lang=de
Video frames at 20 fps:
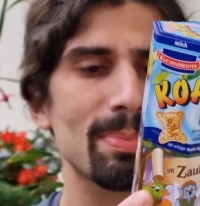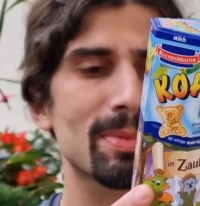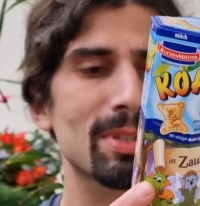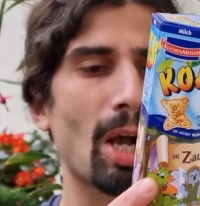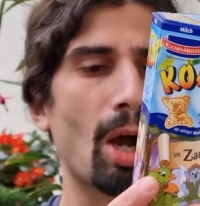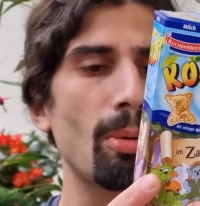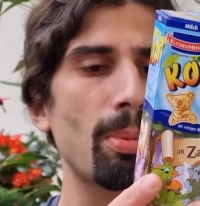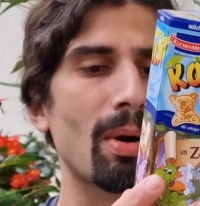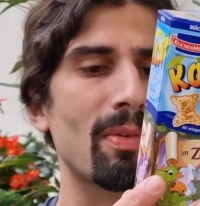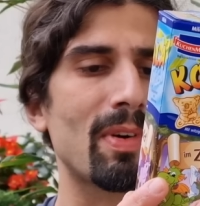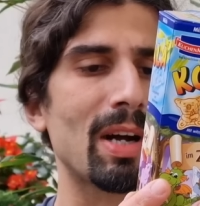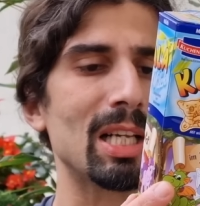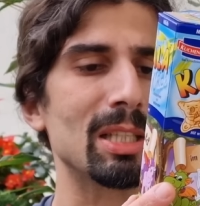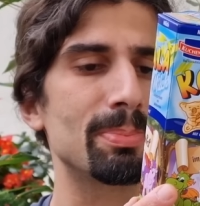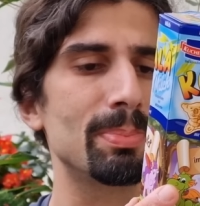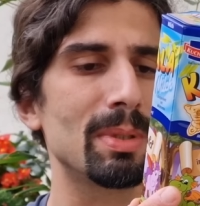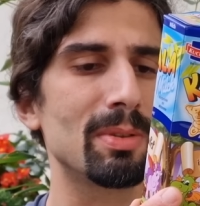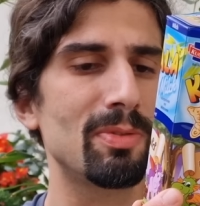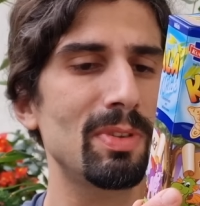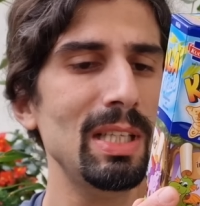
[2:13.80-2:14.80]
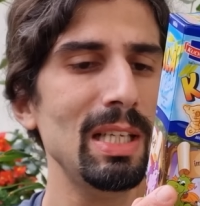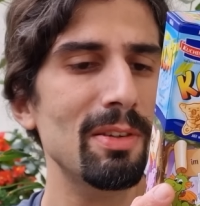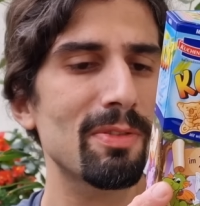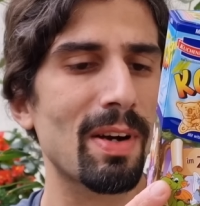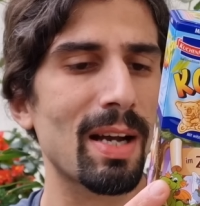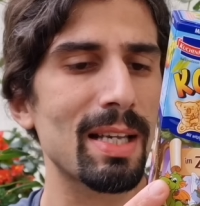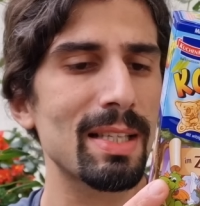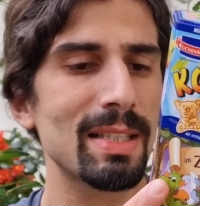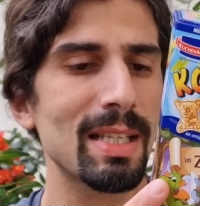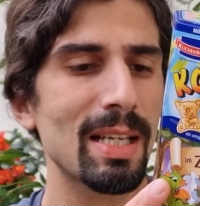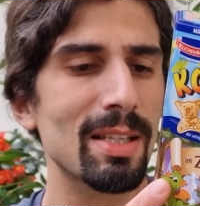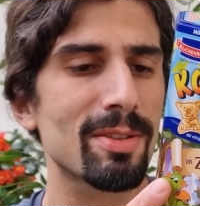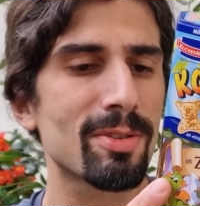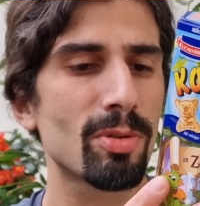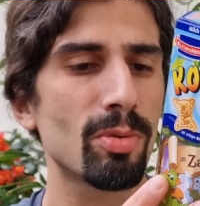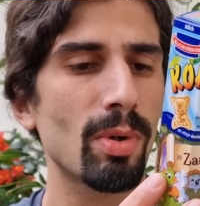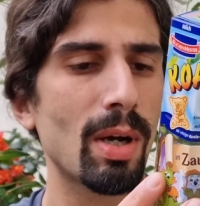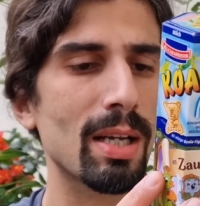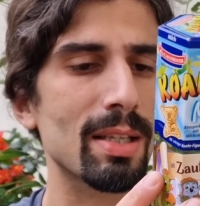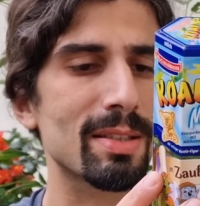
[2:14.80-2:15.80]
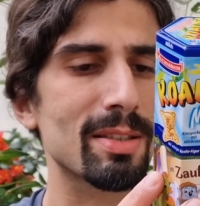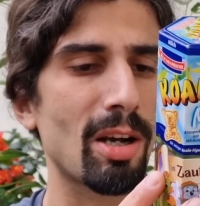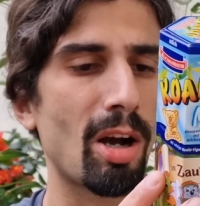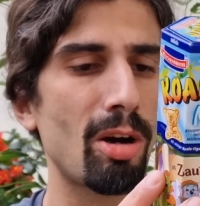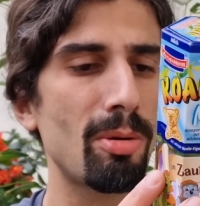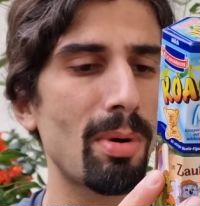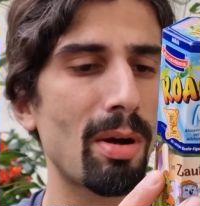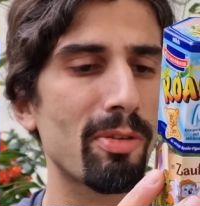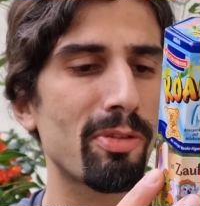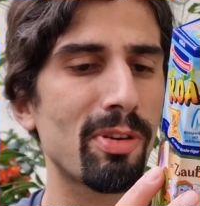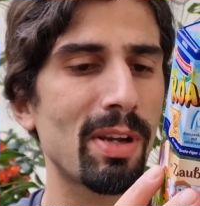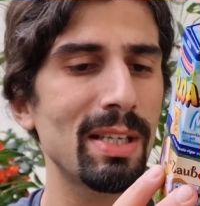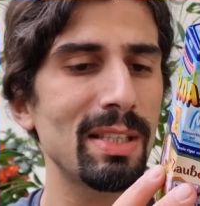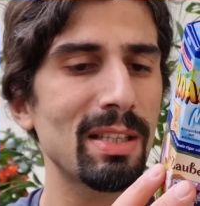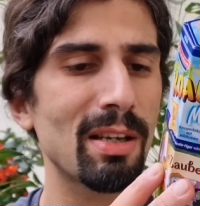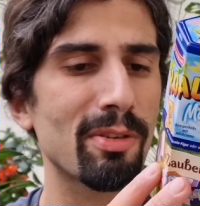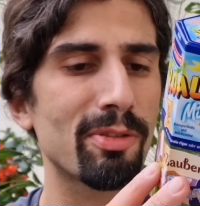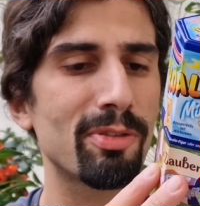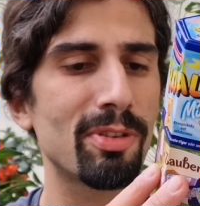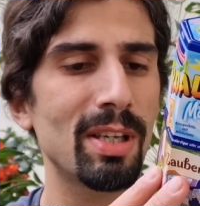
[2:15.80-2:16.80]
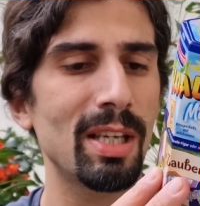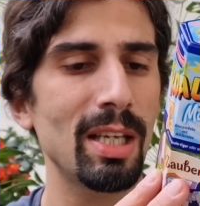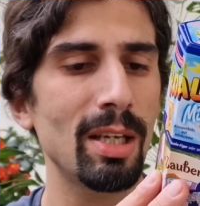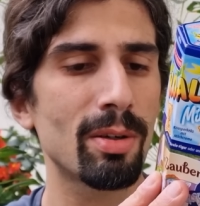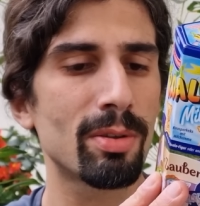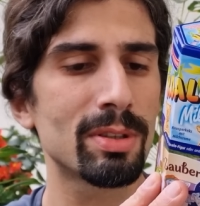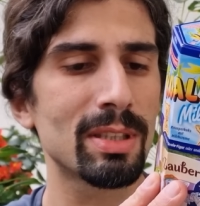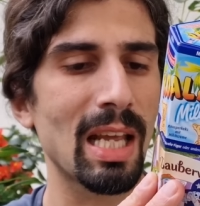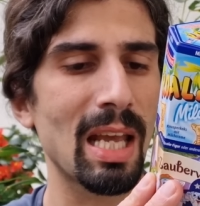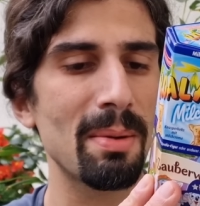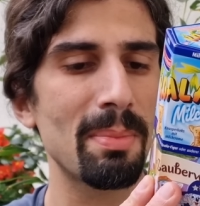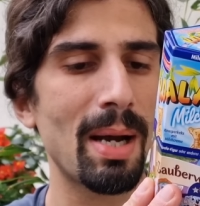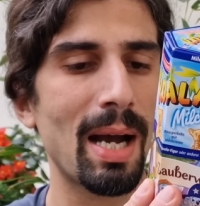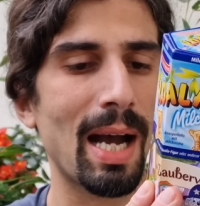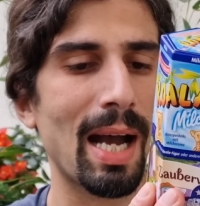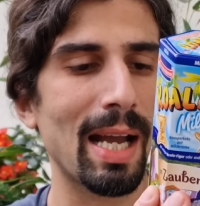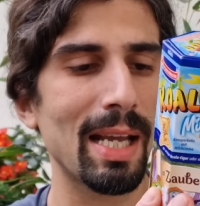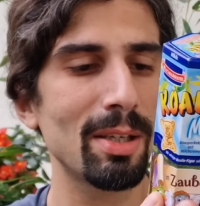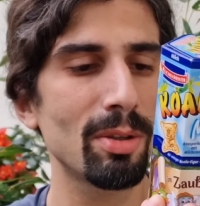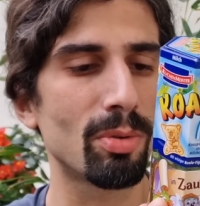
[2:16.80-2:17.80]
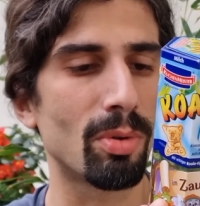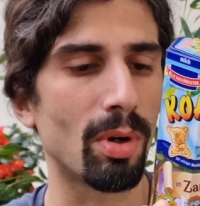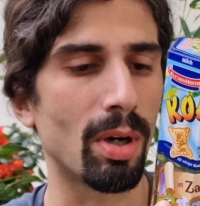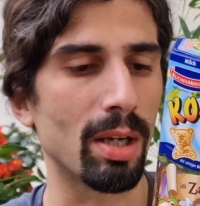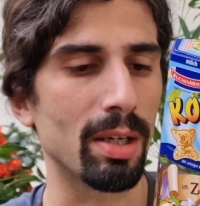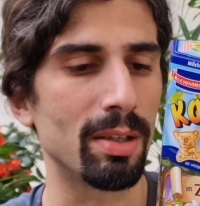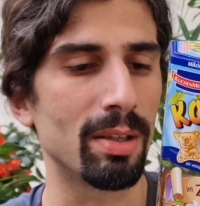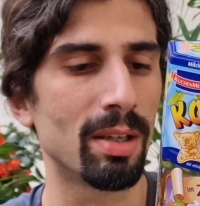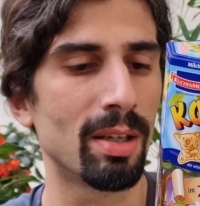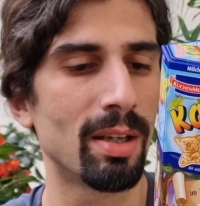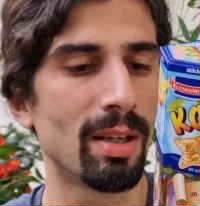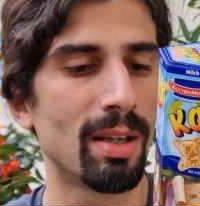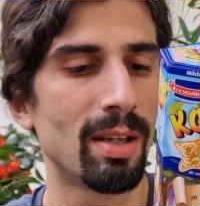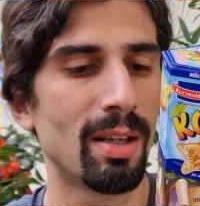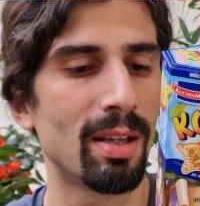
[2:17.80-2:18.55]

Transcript: im Zauberwald mit Willi Weisheit, Zora Zauber, Fenja Fee und Emma Einhorn.